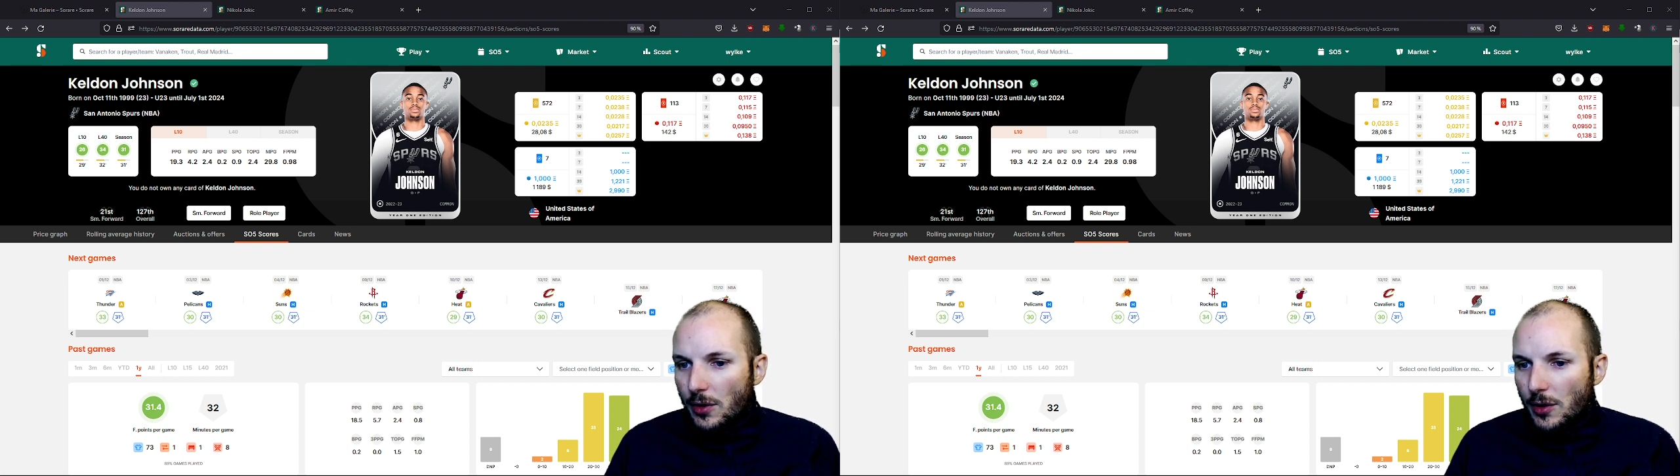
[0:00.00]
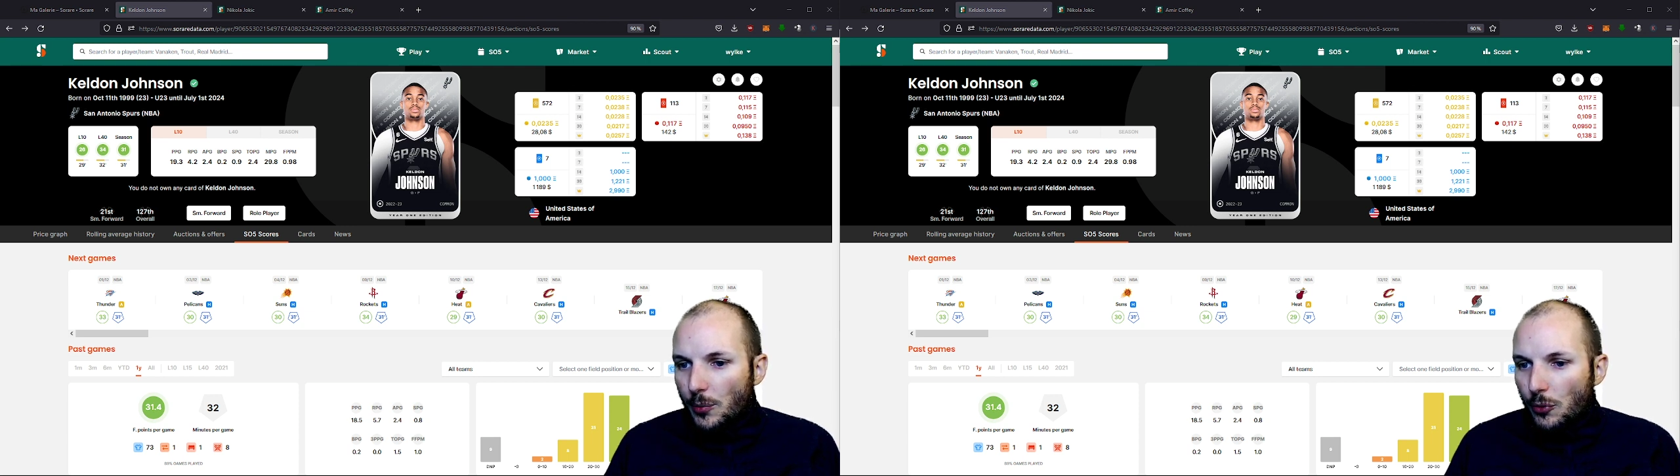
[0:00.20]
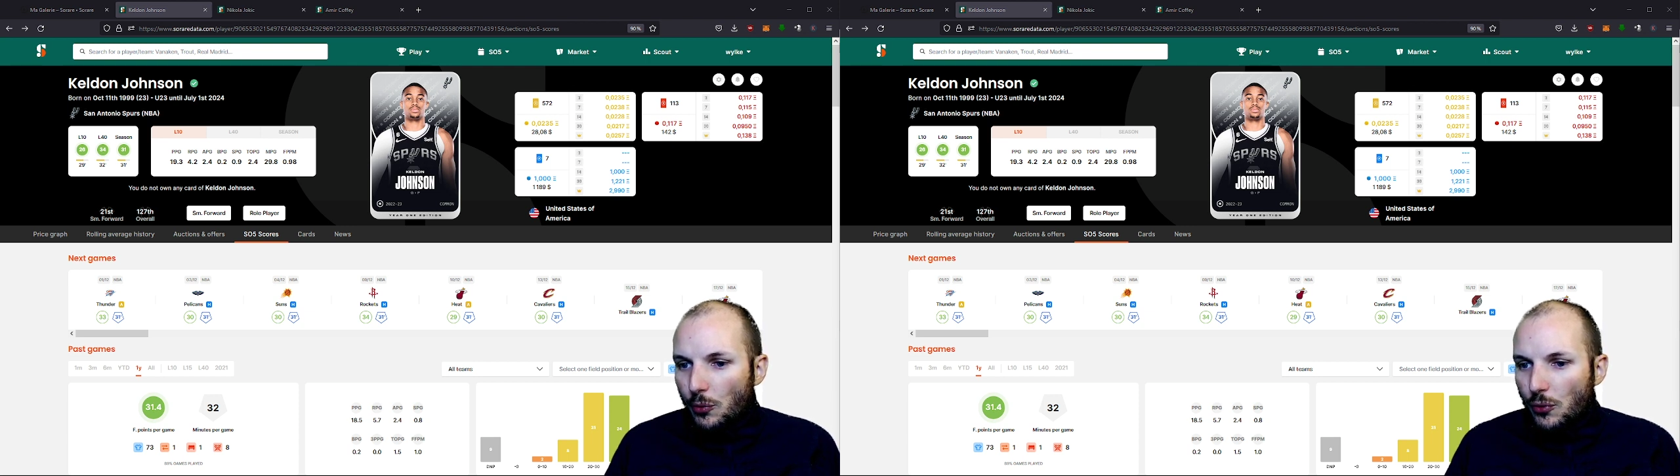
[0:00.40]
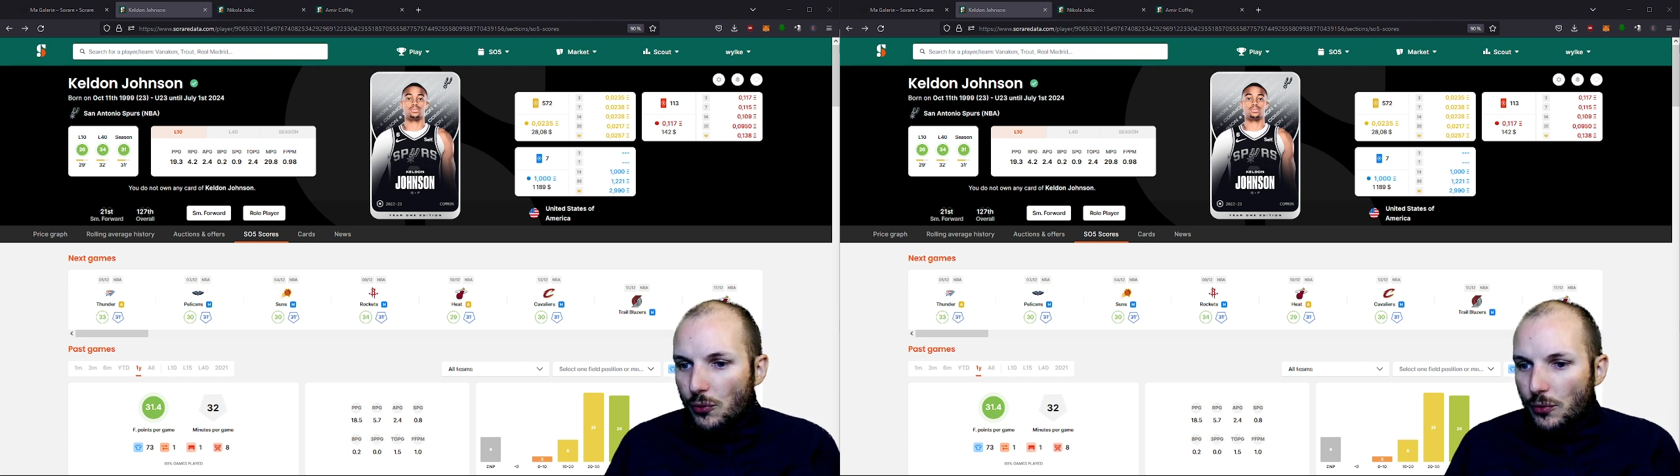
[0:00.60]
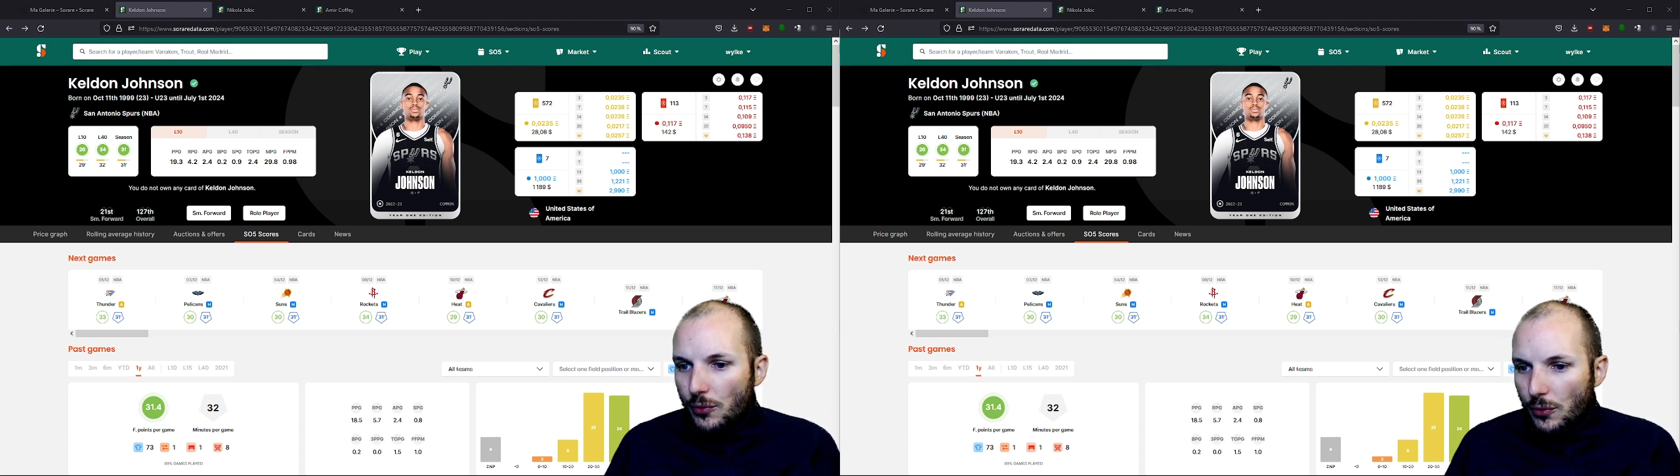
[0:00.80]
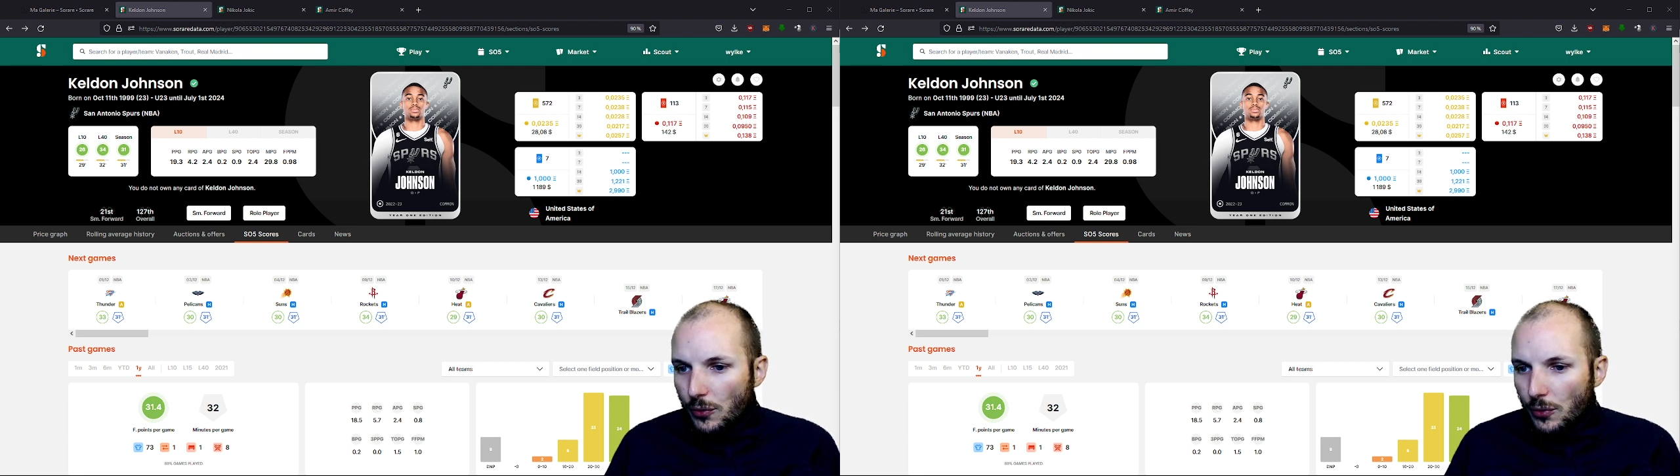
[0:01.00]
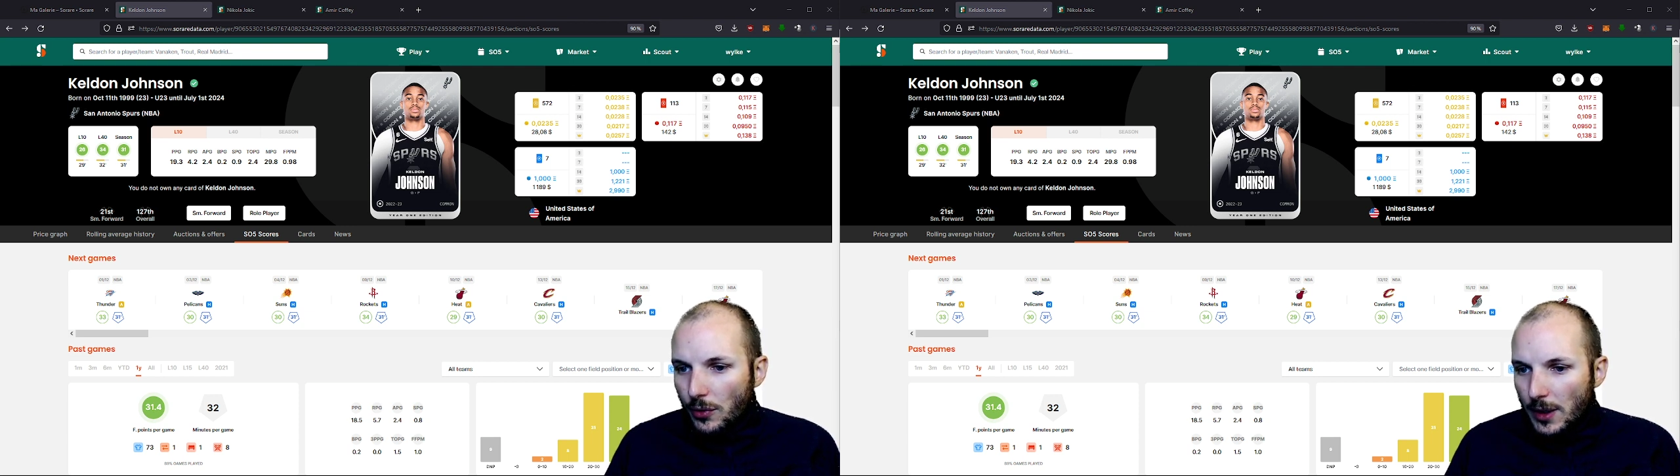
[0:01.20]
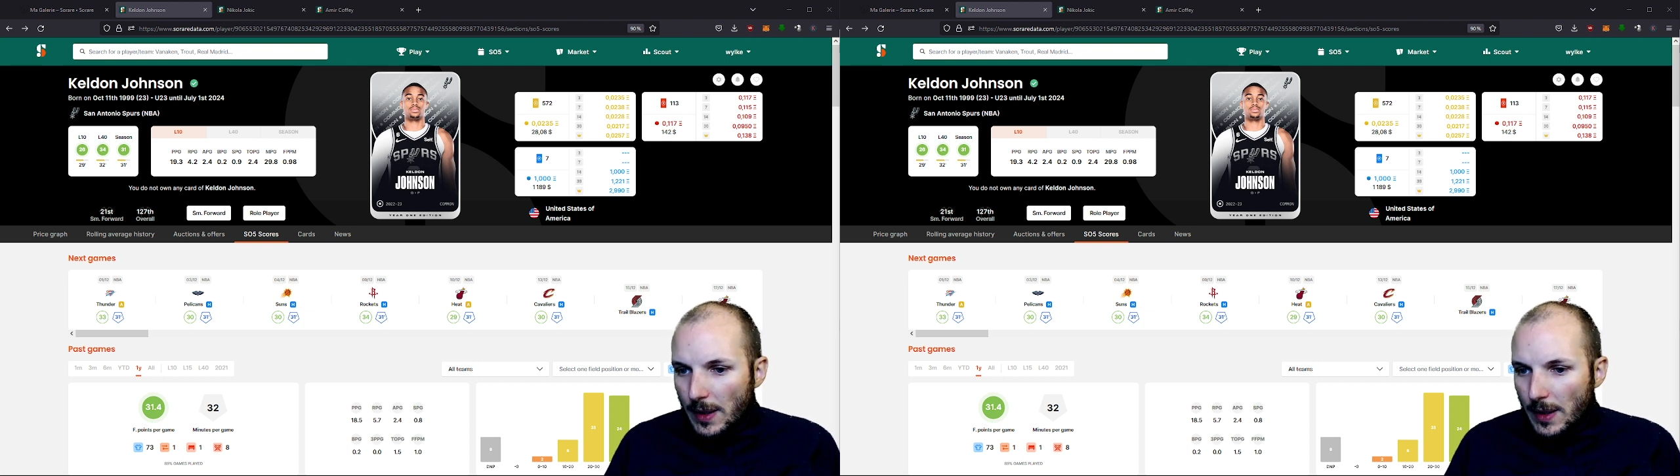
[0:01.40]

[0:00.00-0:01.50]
un peu plus haut,